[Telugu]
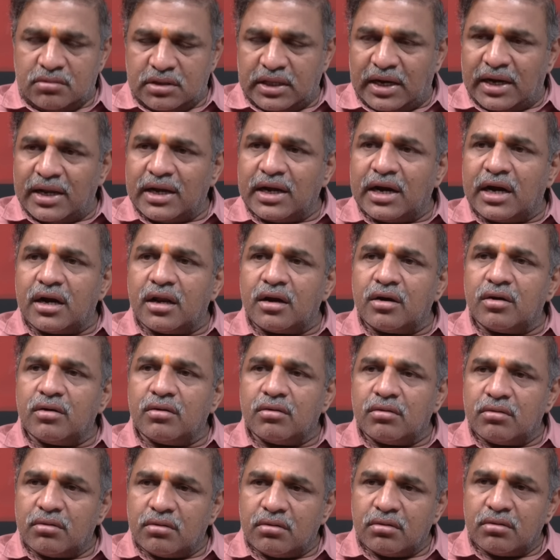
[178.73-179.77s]
తెలంగాణలో
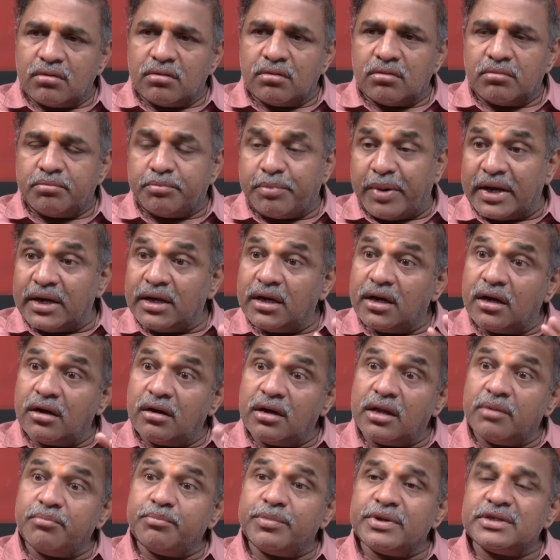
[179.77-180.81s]

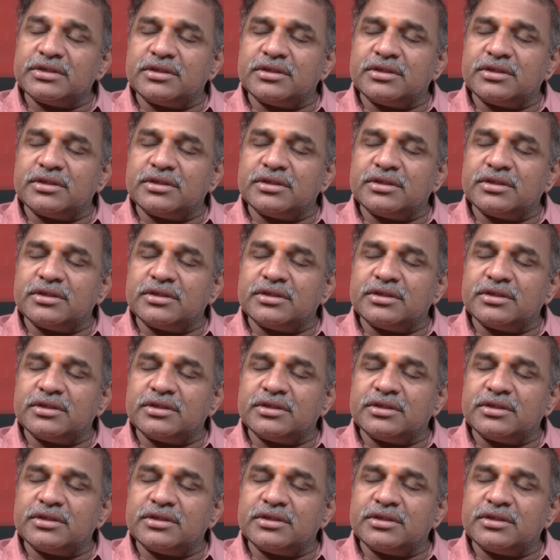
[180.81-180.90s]
పన్నెండు ఎంపీ